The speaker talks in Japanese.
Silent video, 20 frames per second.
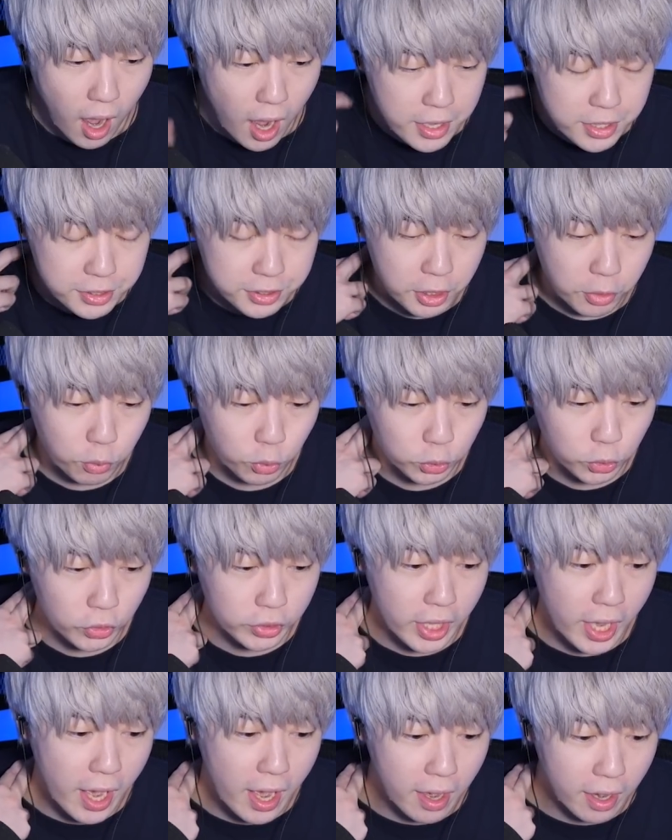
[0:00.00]
はいってこ
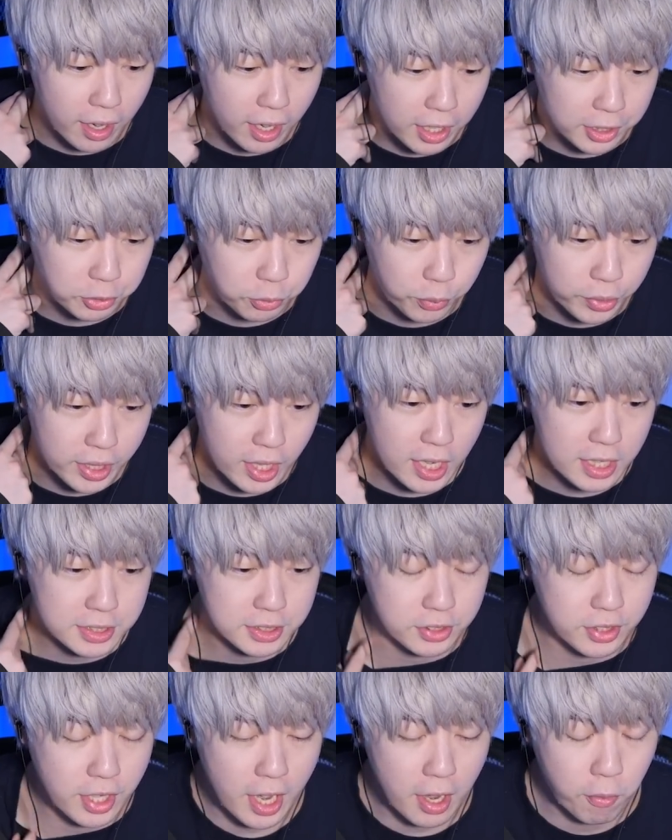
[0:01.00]
とで、えー、とりあえ
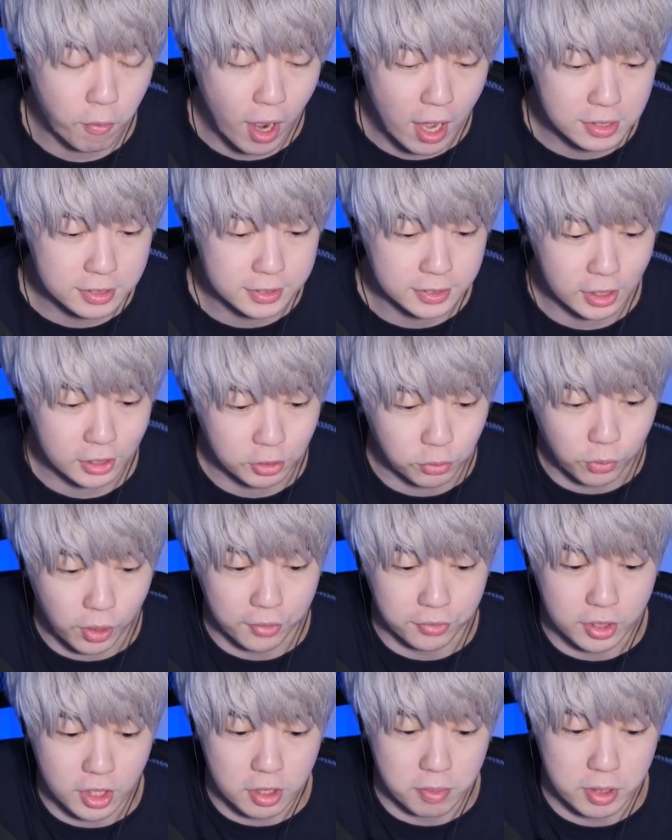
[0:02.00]
ずね1セット
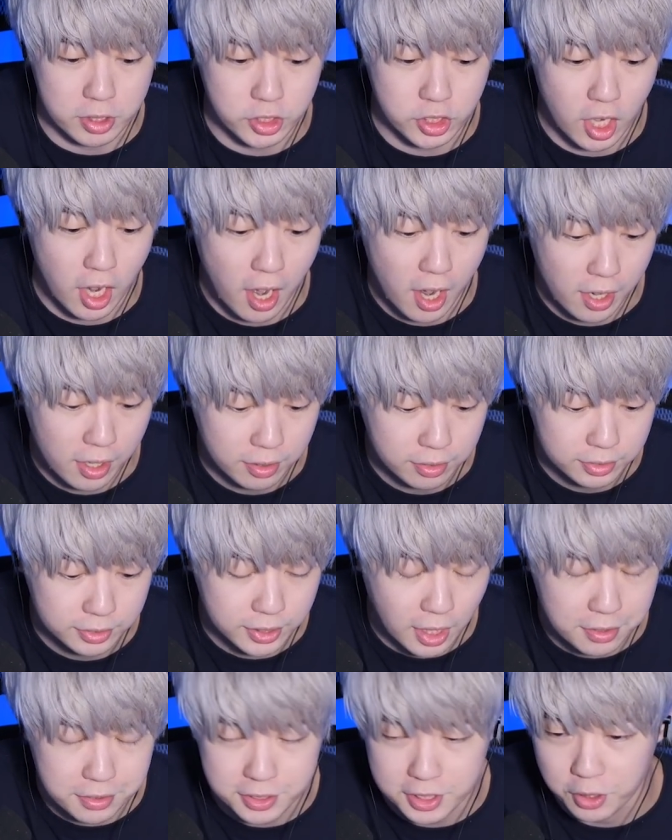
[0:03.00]
買ってきました
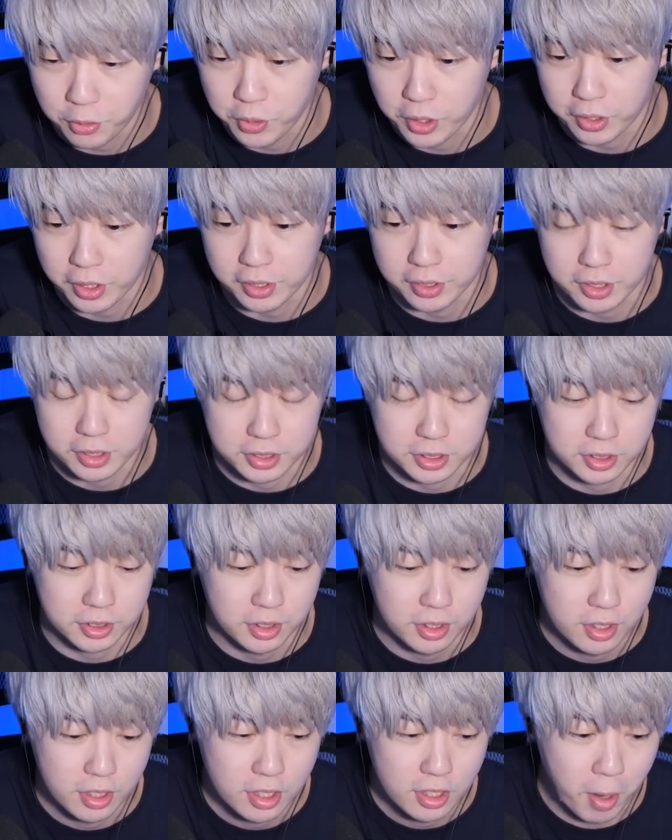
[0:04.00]
3500円で
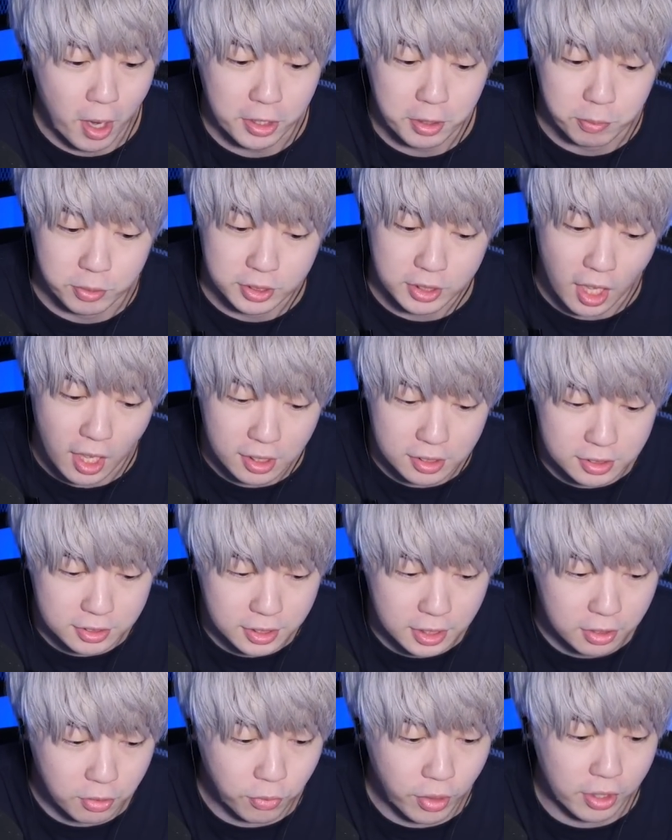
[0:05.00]
すまあでも
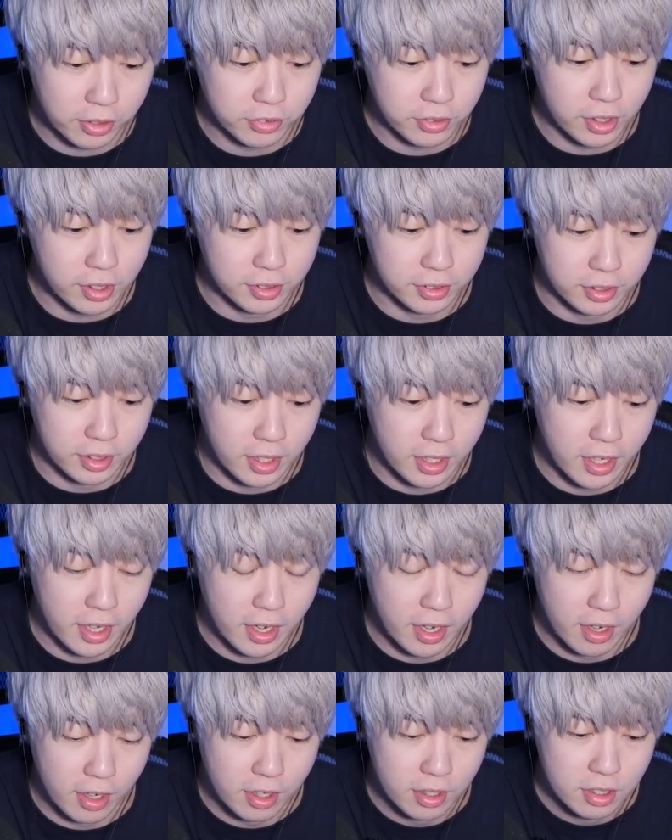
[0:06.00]
3500円っ
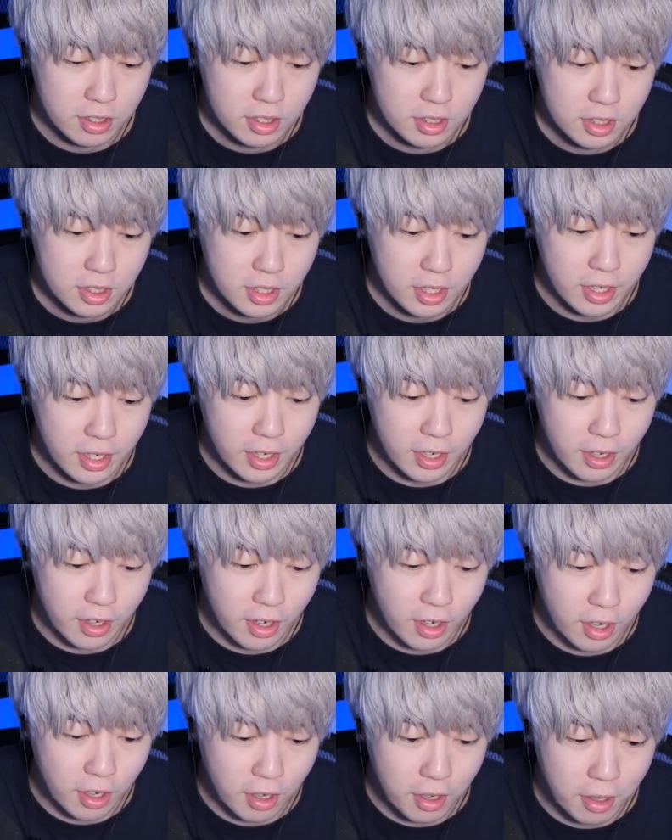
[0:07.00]
て
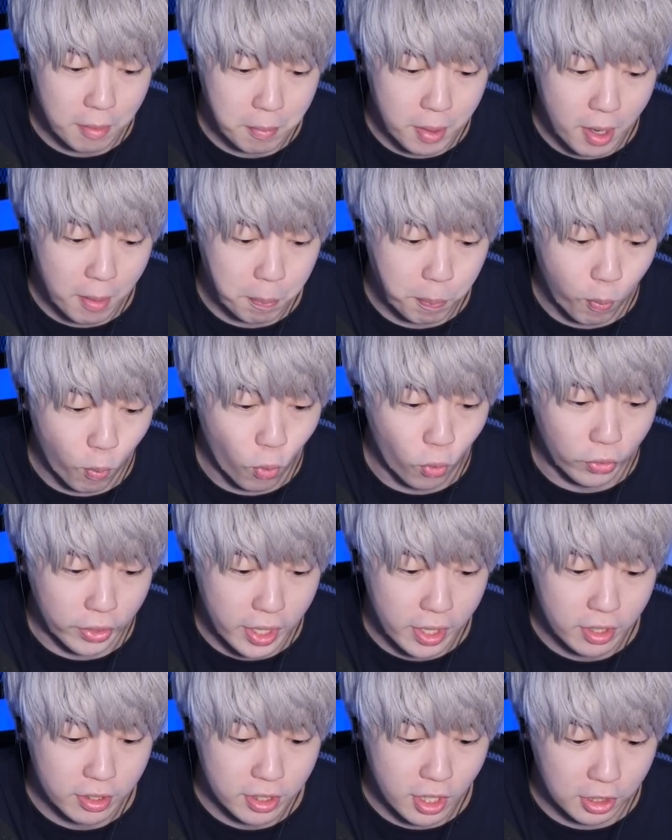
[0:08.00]
えー、まあ某
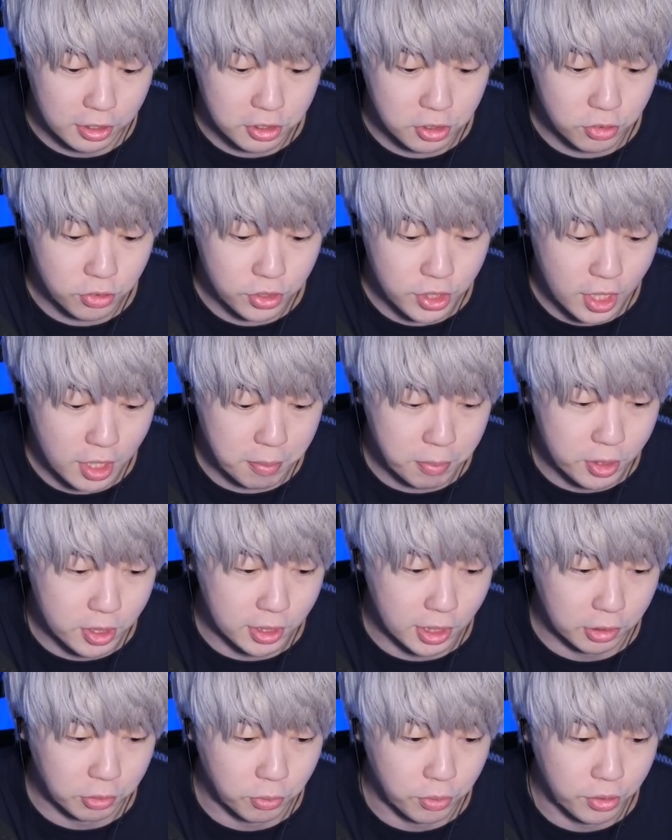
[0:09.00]
ね野球ゲーム
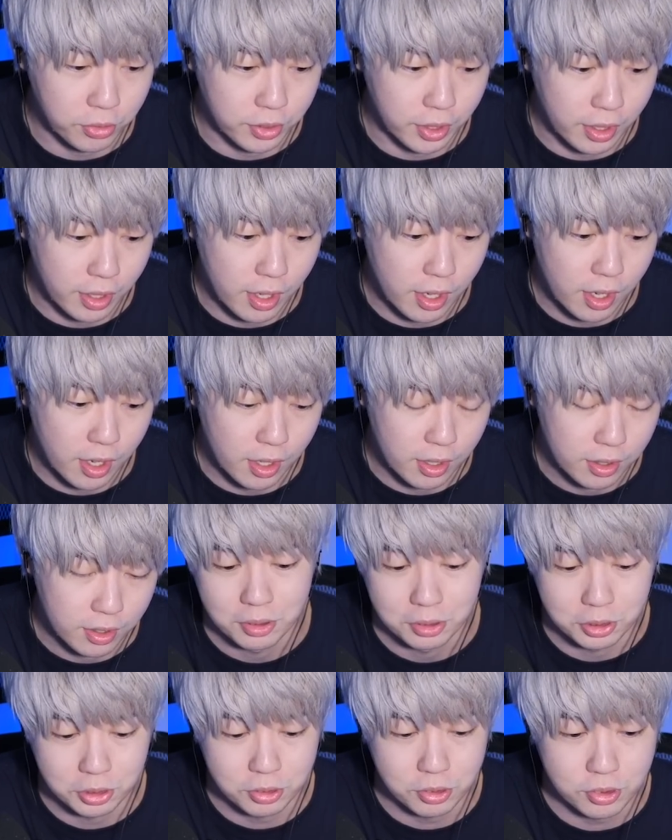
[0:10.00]
に例えるなら
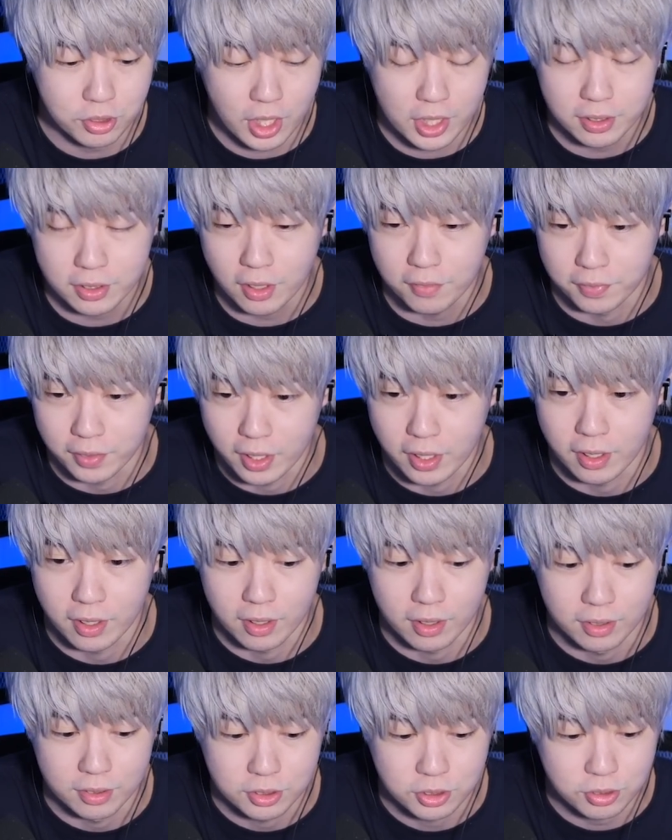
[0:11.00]
10連なん
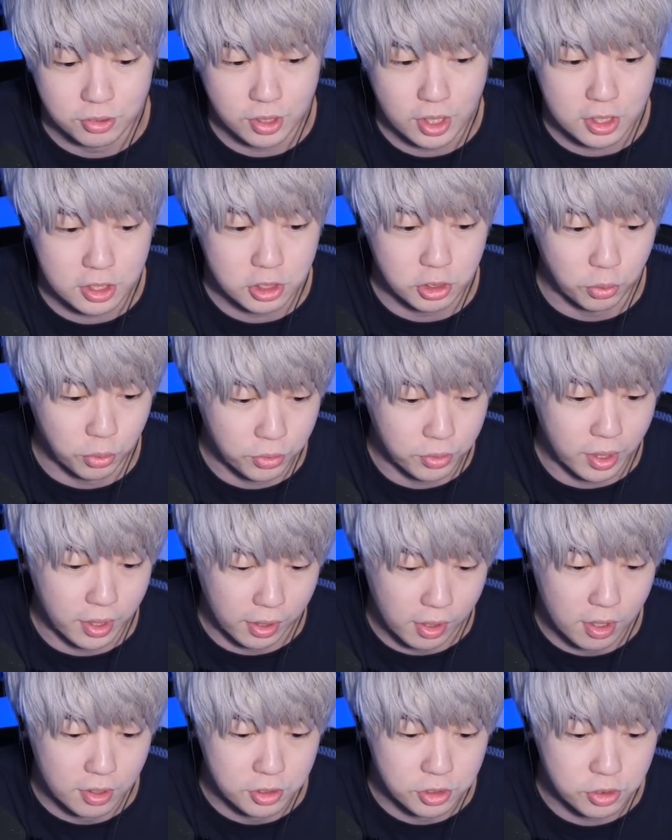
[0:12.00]
で10連ちょいぐら
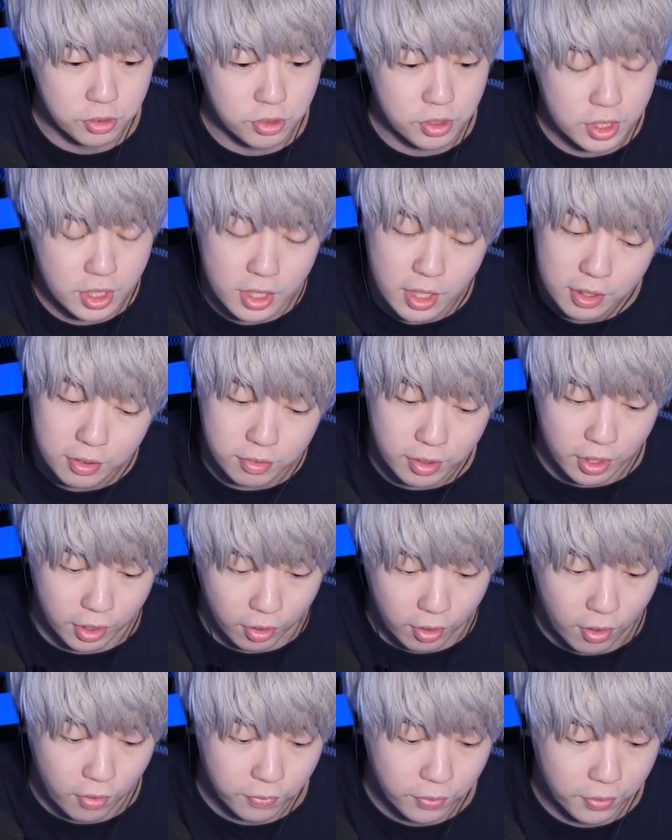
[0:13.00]
いか12連ぐらい
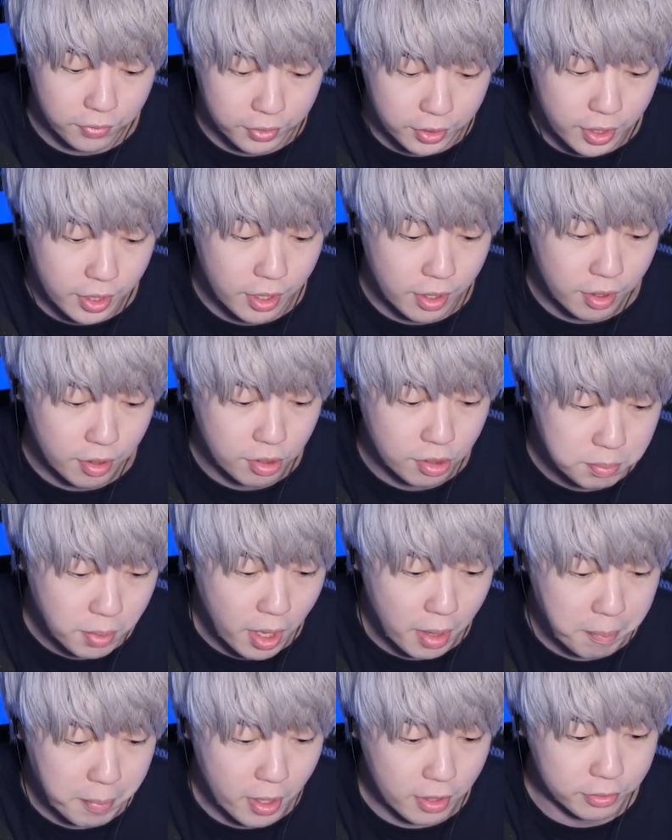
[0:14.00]
かななんで
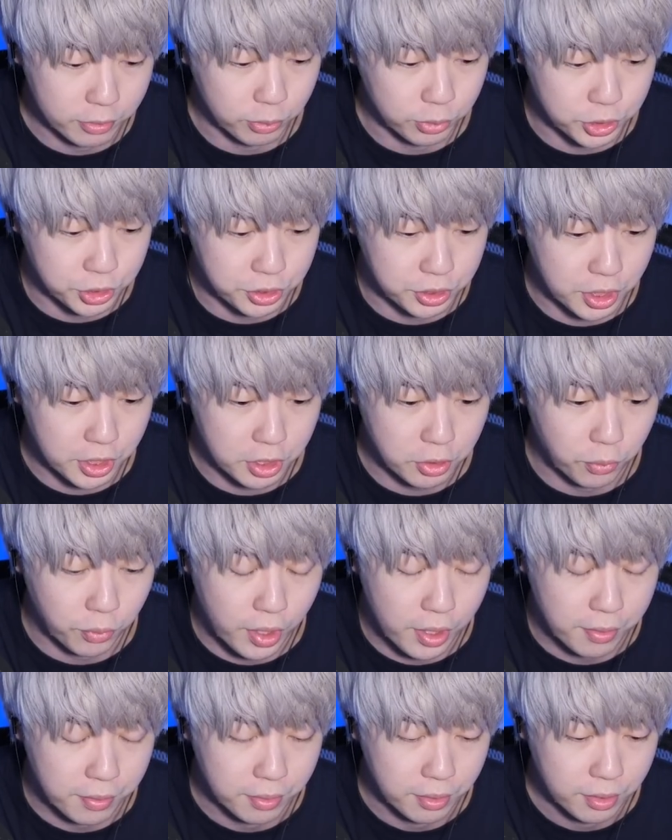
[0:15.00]
まあまあ良心的よ
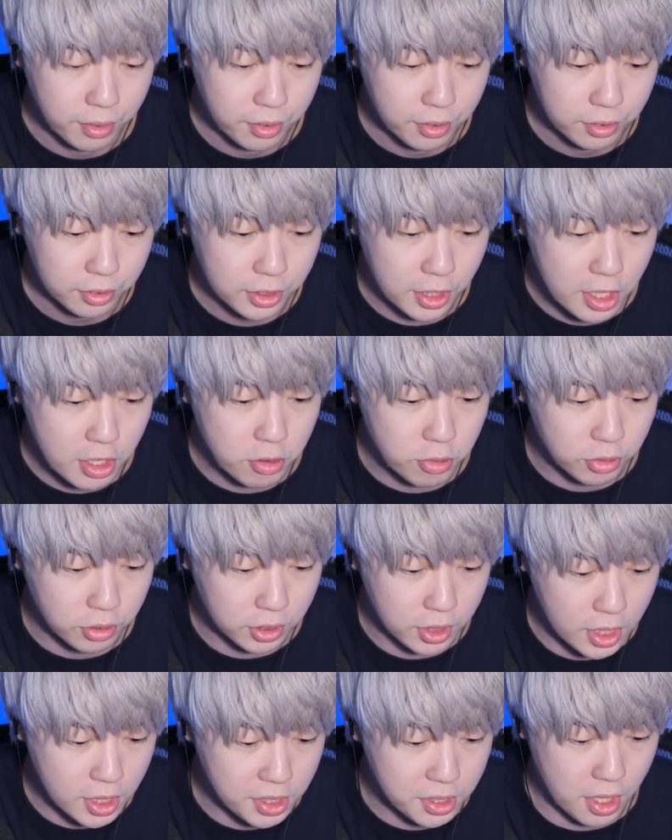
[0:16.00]
ねって言っ
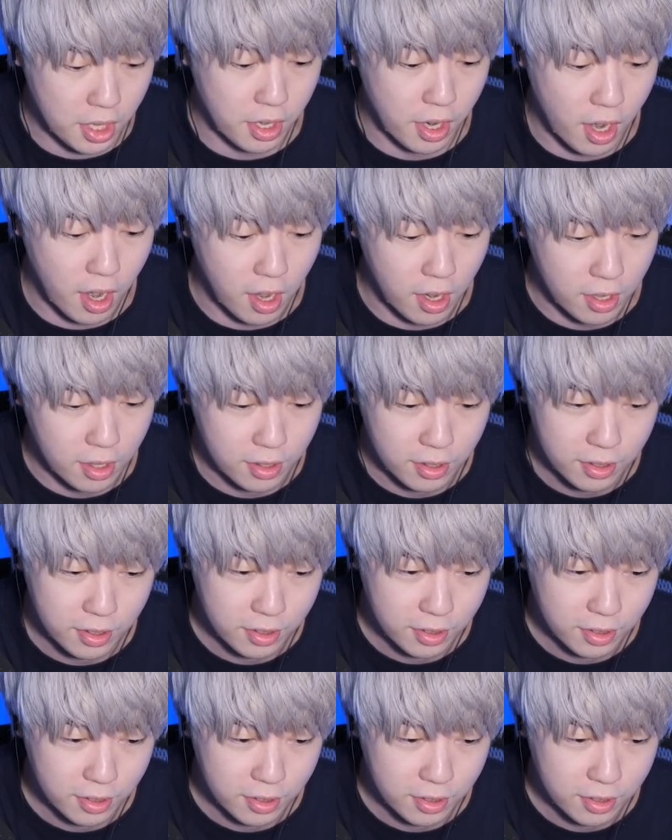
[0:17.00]
ていたら